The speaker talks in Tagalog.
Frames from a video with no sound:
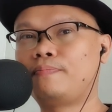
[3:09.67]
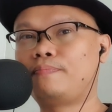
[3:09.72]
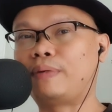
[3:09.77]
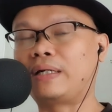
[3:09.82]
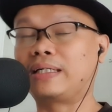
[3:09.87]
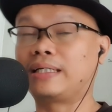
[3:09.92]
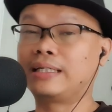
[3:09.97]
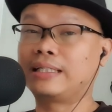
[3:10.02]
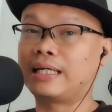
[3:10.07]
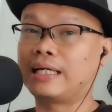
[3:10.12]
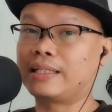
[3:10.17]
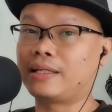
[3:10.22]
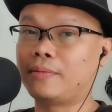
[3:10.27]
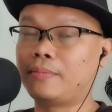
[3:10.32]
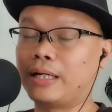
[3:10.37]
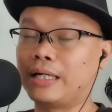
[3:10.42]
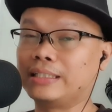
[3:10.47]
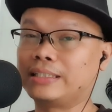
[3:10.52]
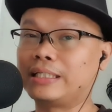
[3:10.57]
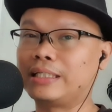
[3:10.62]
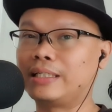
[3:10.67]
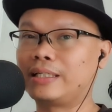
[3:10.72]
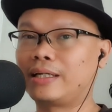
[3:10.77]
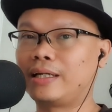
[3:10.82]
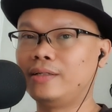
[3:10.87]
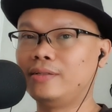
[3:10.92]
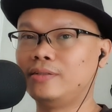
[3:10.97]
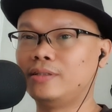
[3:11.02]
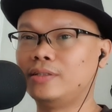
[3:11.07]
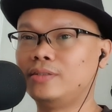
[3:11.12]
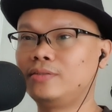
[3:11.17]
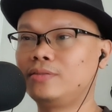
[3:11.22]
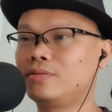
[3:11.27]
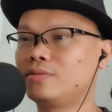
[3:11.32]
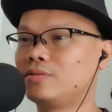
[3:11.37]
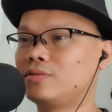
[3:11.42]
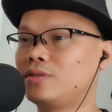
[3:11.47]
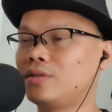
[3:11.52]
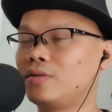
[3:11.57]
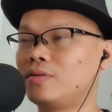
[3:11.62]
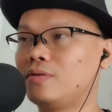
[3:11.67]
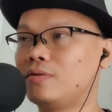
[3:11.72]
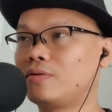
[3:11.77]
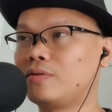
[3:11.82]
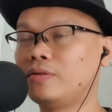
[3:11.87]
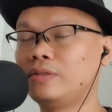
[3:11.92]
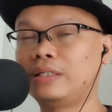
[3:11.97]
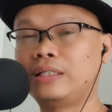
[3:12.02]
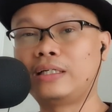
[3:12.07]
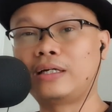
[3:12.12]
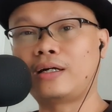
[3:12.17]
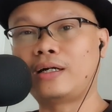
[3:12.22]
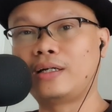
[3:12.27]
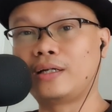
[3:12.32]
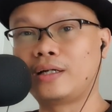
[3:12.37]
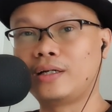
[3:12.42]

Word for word: pag natatamaan siya ng ganun, siguro hindi, na,